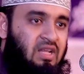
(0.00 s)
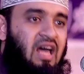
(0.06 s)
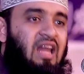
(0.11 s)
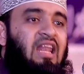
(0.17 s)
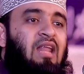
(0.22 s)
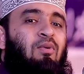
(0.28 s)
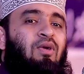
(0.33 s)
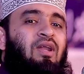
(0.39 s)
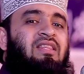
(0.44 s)

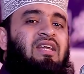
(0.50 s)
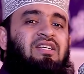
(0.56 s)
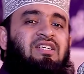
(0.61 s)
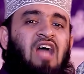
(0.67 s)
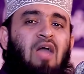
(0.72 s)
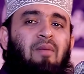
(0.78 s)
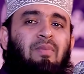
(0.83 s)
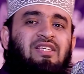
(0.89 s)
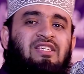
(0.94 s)
আল্লাহ বলে দ্য
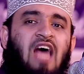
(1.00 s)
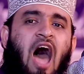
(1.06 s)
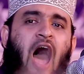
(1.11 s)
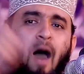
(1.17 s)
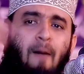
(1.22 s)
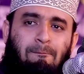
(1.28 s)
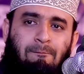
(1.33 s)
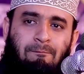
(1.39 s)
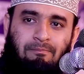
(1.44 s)
টাইম ইজ
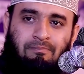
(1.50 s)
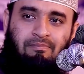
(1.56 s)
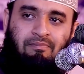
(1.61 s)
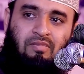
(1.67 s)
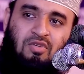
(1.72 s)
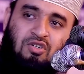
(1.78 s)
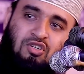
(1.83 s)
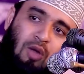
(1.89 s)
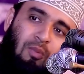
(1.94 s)
আপ
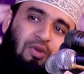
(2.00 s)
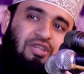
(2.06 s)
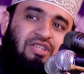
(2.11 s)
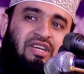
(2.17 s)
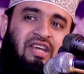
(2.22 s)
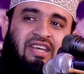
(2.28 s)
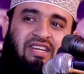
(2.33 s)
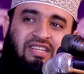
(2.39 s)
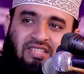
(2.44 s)
সময়
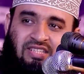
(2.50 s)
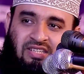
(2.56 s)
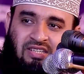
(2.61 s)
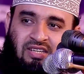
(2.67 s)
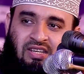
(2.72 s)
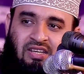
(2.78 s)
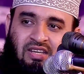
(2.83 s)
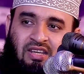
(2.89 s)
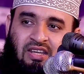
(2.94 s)
শেষ
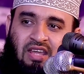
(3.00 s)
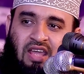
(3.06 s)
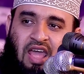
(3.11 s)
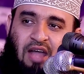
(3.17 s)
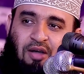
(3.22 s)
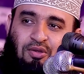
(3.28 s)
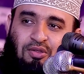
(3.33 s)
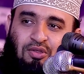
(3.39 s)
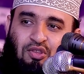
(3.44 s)

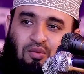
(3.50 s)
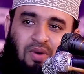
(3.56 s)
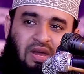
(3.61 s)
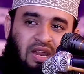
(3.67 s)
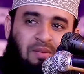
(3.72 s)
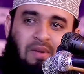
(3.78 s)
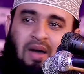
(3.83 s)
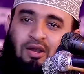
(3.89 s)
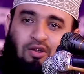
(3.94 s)
এখন তোমার
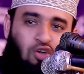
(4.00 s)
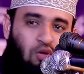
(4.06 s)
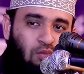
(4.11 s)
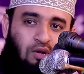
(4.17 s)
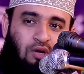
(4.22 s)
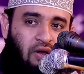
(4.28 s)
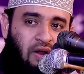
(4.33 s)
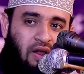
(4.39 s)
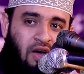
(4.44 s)
ইমান
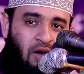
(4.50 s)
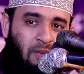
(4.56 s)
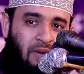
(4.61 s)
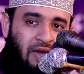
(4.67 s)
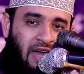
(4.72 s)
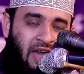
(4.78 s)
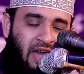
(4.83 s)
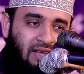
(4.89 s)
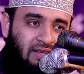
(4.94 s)
কবুল করা
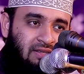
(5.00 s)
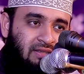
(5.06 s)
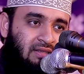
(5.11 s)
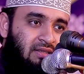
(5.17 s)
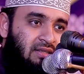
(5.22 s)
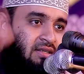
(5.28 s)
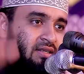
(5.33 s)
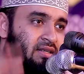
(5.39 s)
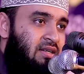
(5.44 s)
হবে
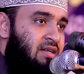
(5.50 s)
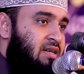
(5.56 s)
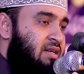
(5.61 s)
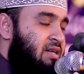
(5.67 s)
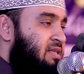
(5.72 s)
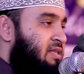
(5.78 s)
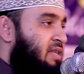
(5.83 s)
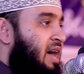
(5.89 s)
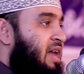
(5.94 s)

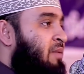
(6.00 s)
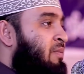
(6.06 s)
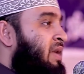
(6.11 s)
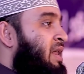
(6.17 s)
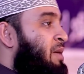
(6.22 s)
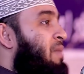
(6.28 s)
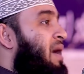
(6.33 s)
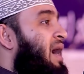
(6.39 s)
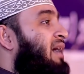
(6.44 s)
তার
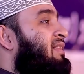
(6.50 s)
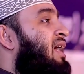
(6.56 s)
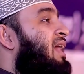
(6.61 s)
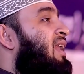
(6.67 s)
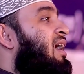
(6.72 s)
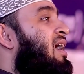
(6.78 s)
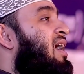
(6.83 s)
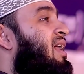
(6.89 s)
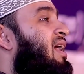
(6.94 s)
মানে
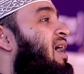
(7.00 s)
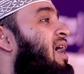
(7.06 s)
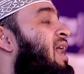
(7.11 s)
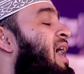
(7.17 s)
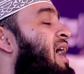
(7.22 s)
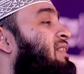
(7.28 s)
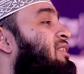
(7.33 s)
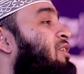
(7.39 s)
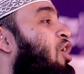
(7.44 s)
বাদাল
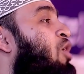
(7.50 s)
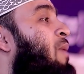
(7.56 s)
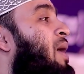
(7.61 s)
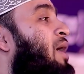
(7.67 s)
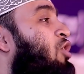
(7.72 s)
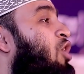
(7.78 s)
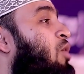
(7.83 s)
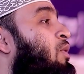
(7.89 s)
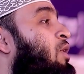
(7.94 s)
গরগরা তওবা
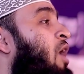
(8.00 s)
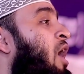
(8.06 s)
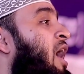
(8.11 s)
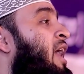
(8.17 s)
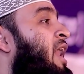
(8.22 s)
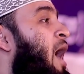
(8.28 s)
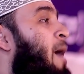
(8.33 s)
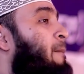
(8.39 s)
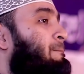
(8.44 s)
কবুল
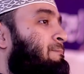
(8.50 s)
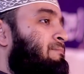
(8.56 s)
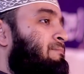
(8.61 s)
হয় না